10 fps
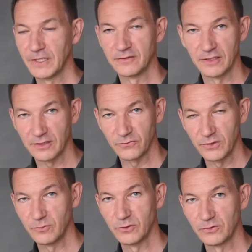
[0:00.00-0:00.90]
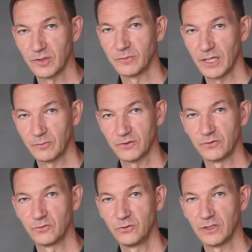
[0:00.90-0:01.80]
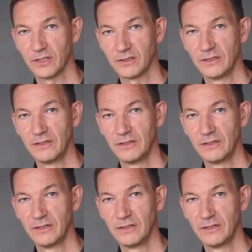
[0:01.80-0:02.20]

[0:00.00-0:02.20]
sehr, sehr viel mit unserem Darm zu tun hat.